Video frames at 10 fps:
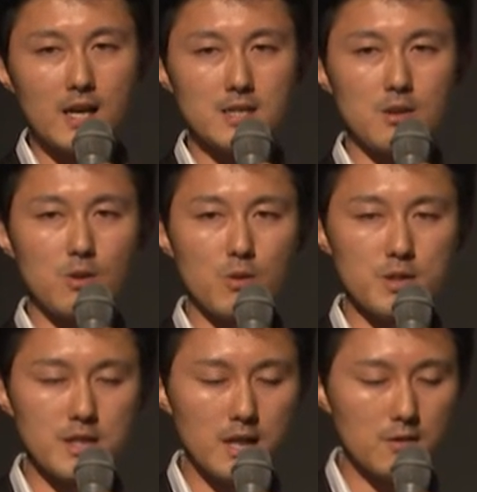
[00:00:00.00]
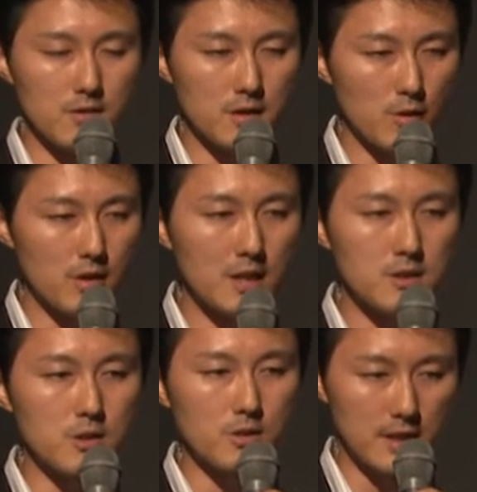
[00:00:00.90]
ら作曲をしていくといった
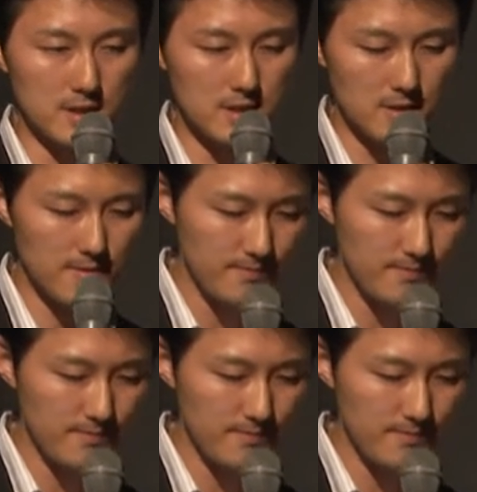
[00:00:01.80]
授業です